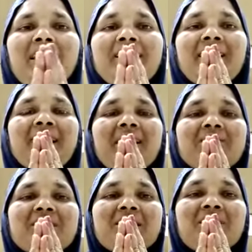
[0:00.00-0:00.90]
అందరికీ
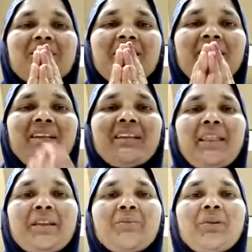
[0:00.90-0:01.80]
నమస్కారం అండి
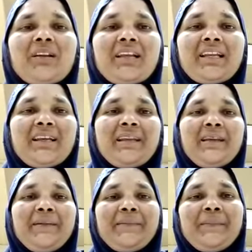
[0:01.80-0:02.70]
అందరూ
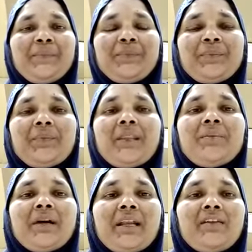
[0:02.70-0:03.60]
బాగున్నారండి
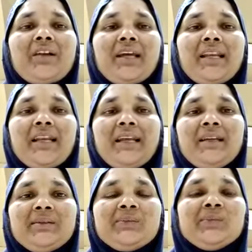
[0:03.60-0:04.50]
నేను బాగానే
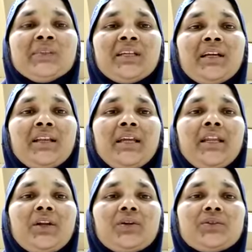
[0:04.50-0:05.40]
ఉన్నానండి
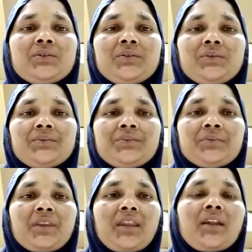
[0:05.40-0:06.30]
నేను ఈరోజు
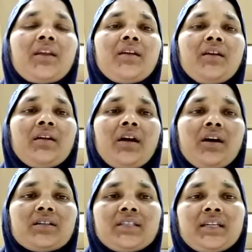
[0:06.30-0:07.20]

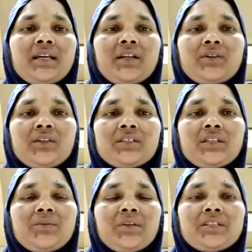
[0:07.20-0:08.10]
ఆరు శటకాల
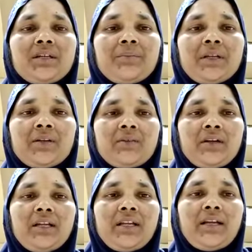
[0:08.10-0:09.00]
గురించి నేను మీకు
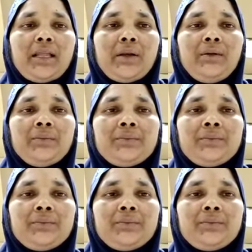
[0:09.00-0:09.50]
చెప్పాలనుకుంటున్నానండి నేను